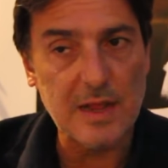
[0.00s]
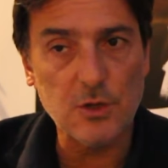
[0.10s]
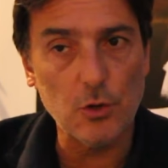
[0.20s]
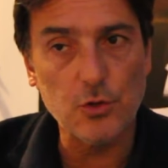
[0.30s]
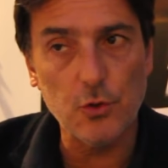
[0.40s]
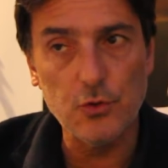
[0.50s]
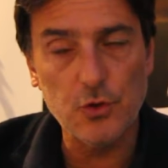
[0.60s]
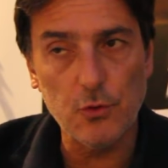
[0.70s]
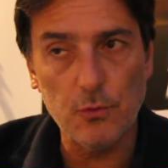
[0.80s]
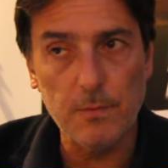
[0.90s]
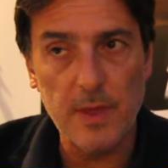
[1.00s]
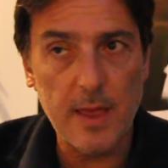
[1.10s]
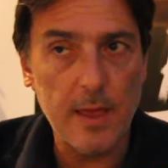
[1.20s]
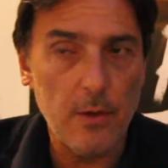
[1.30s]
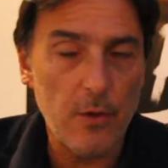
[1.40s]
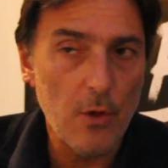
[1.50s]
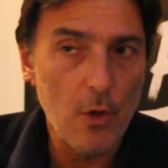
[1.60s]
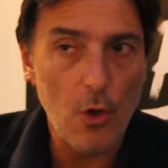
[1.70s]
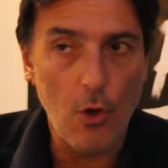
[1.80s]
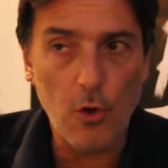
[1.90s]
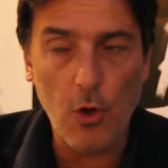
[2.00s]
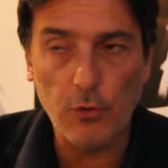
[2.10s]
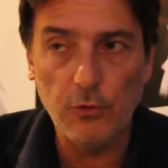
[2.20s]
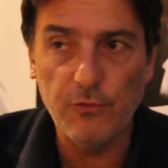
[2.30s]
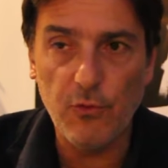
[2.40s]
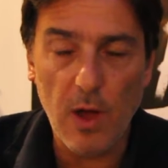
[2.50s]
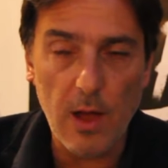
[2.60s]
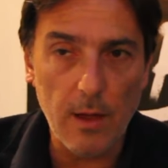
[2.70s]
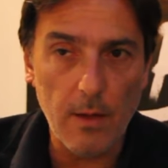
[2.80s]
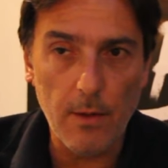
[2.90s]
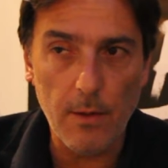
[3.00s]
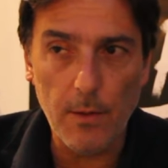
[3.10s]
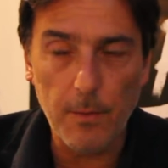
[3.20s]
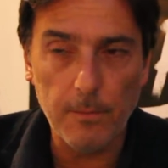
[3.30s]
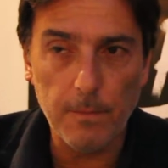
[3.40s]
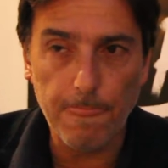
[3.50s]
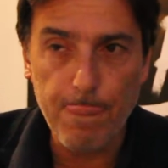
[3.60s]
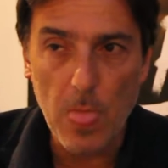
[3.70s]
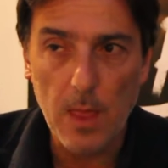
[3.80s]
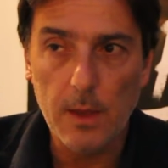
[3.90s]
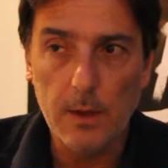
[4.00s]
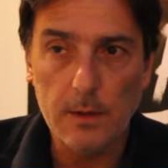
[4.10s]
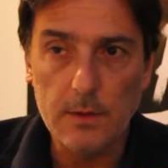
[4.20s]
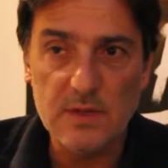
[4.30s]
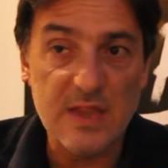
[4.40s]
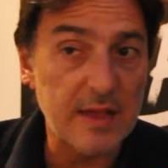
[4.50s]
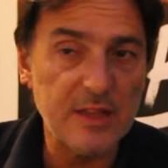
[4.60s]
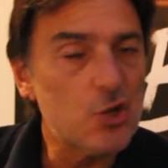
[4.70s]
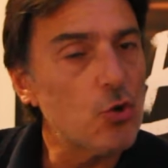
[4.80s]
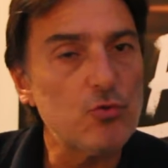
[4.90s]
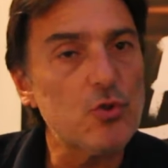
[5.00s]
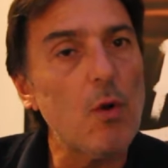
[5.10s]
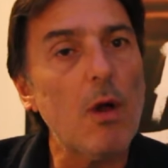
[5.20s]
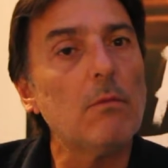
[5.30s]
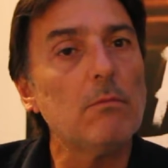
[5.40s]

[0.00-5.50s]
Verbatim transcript: C'est la seule solution, mais euh, encore une fois, euh, c'est un échange, quoi.